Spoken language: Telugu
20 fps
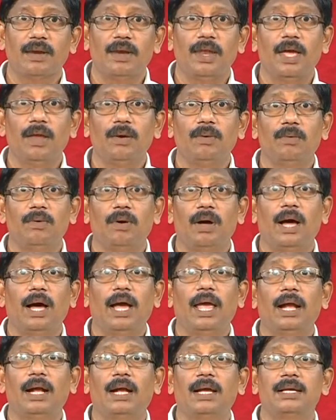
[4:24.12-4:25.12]
నేను ఆ
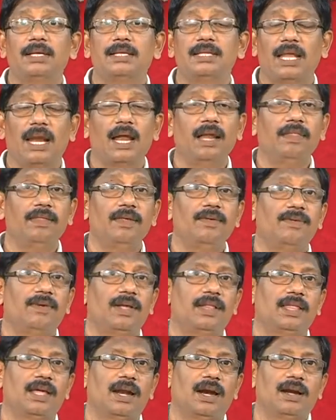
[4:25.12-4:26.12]
యొక్క స్థలాన్ని
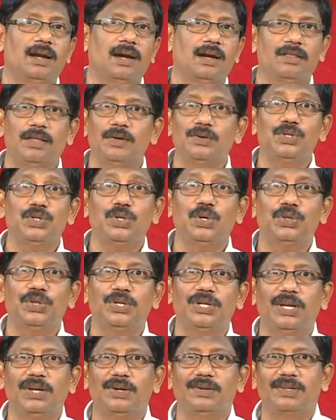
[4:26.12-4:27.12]
తీసుకెళ్తానంటాడు దేవుని
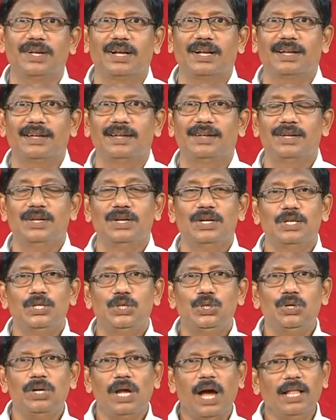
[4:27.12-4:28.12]
స్తోత్రం కలిగిన కాక
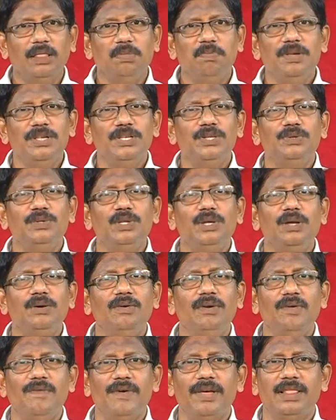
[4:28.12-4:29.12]
చూడండి ఆత్మీయ జీవితంలో
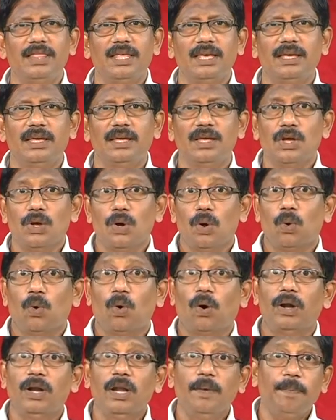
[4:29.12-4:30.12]
ఉన్న వ్యక్తి
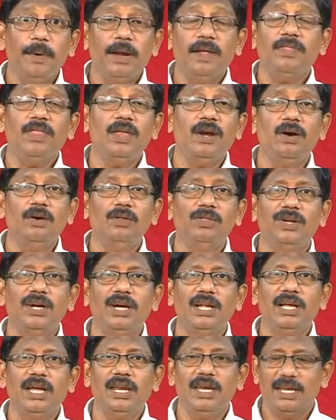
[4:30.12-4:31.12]
కొండ ప్రాంతాన్ని
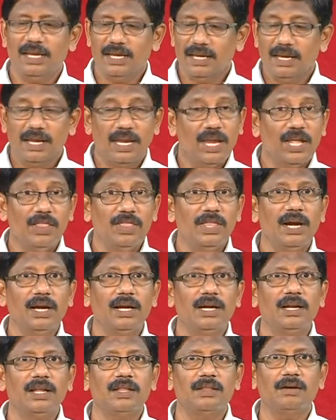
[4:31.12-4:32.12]
అడుగుతున్నాడు కానీ కింద
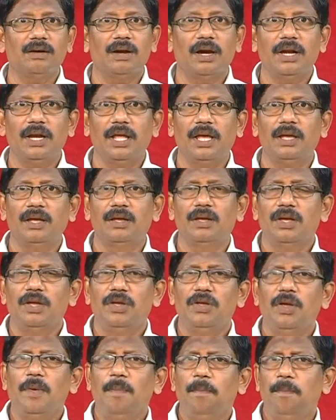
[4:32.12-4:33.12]
అడగట్టేది అంటే
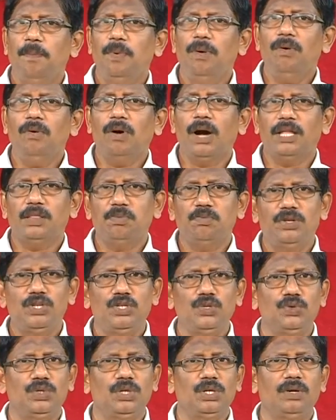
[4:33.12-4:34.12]
ఎప్పుడు ఆత్మీయ
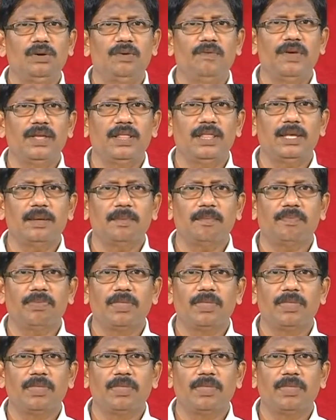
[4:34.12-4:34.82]
జీవితంలో ఉన్న వ్యక్తి